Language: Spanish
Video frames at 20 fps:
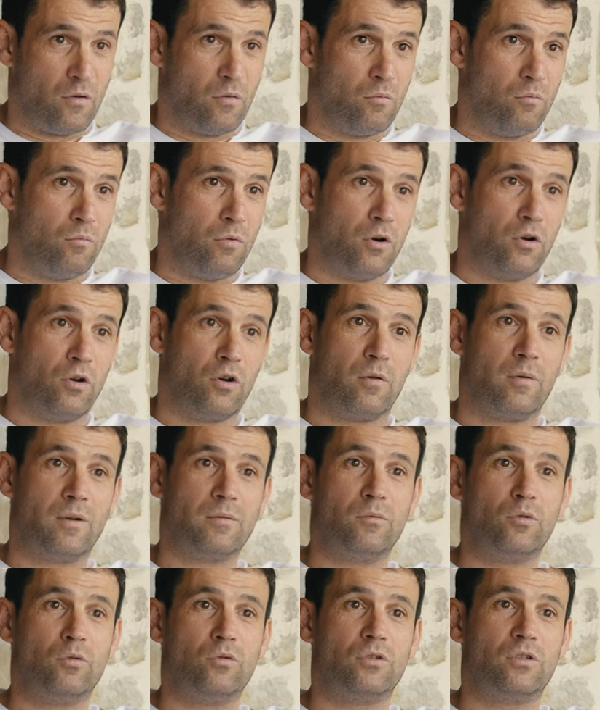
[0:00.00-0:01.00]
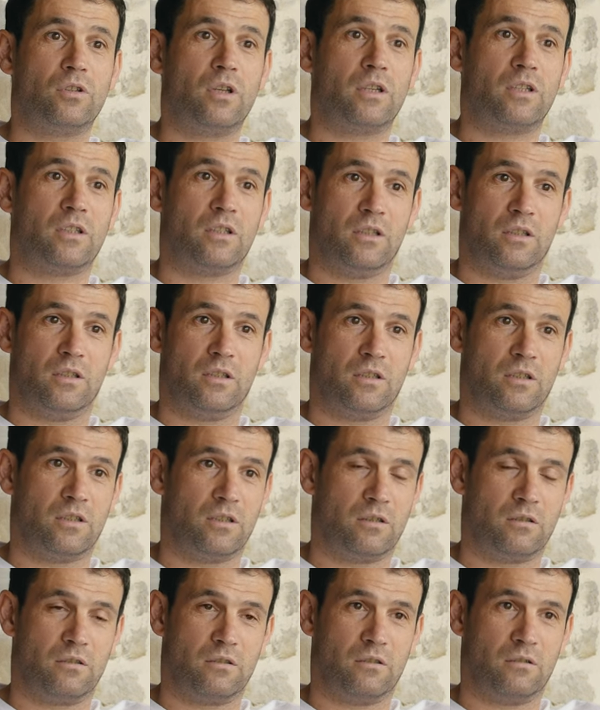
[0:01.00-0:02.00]
Bueno, lo que más me gusta
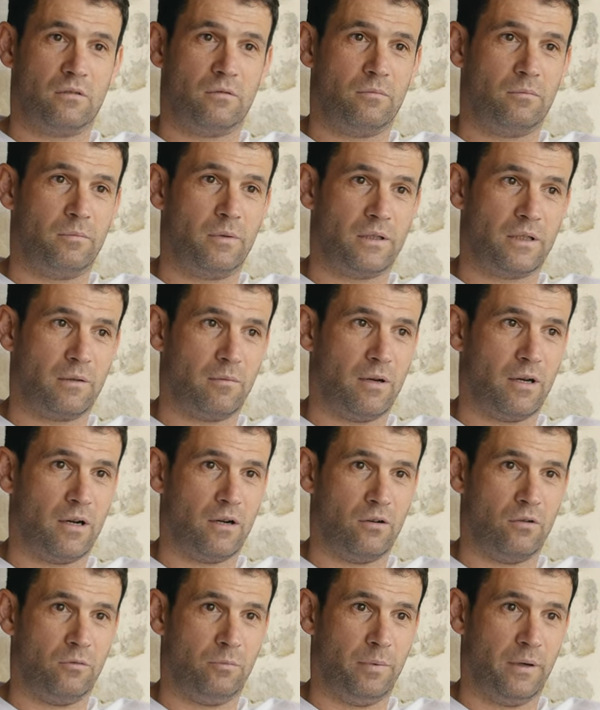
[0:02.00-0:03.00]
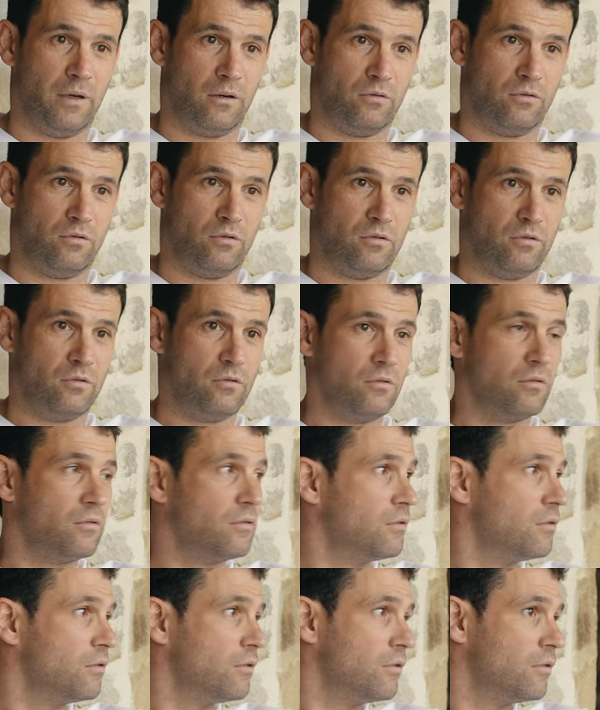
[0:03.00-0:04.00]
es, ver trabajar a los perros.
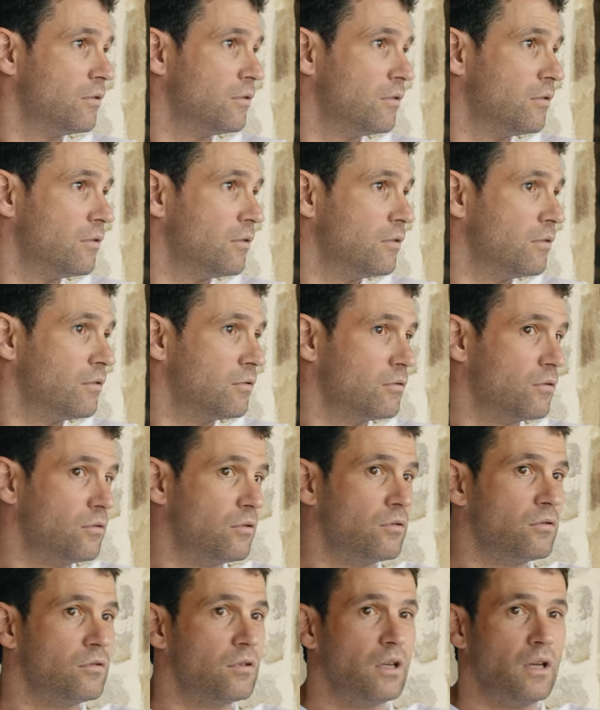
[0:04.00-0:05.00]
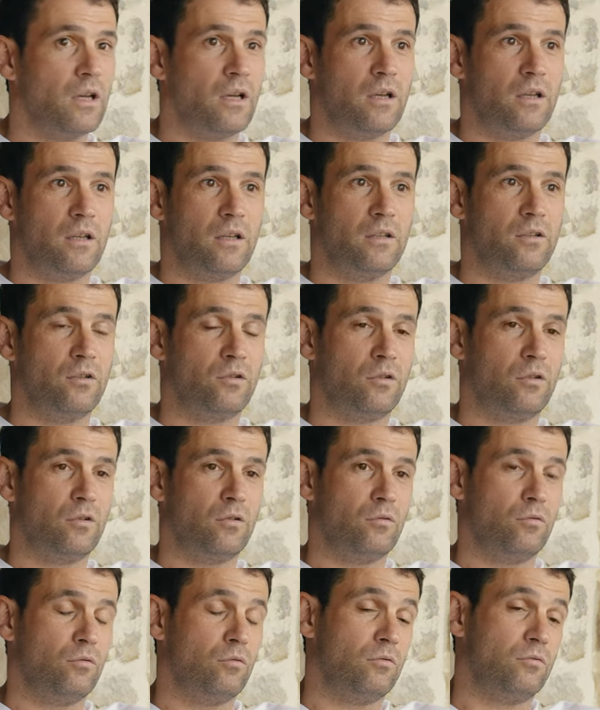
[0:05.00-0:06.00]
O sea, yo
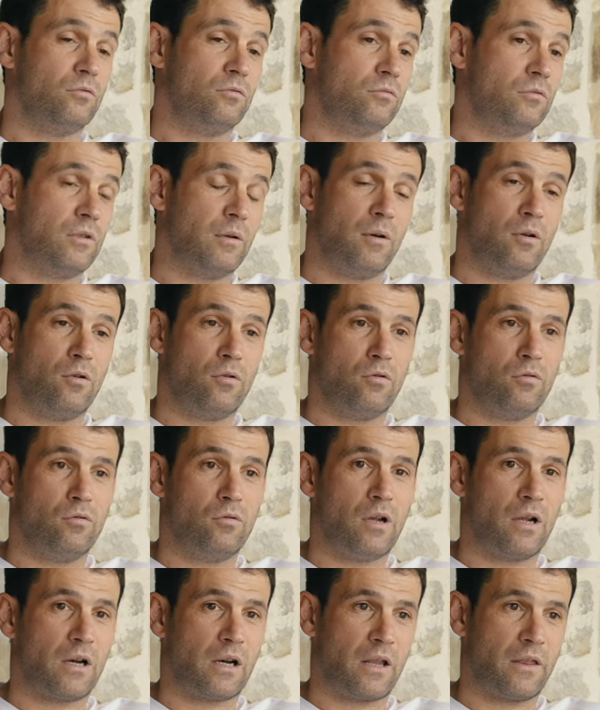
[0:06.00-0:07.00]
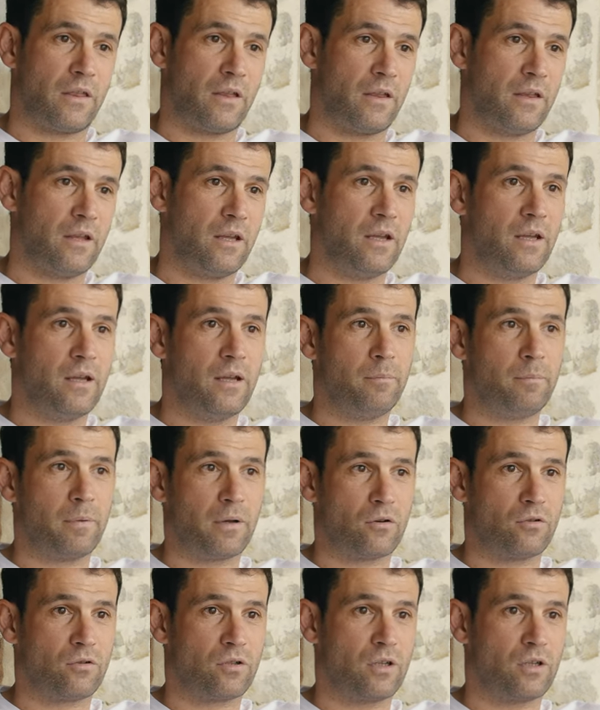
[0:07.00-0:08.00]
trabajo con una raza de
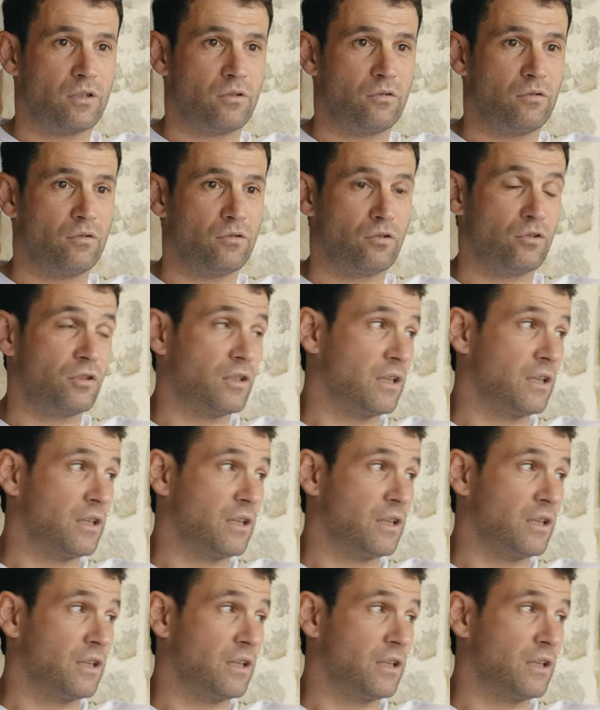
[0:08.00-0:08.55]
perros que son osos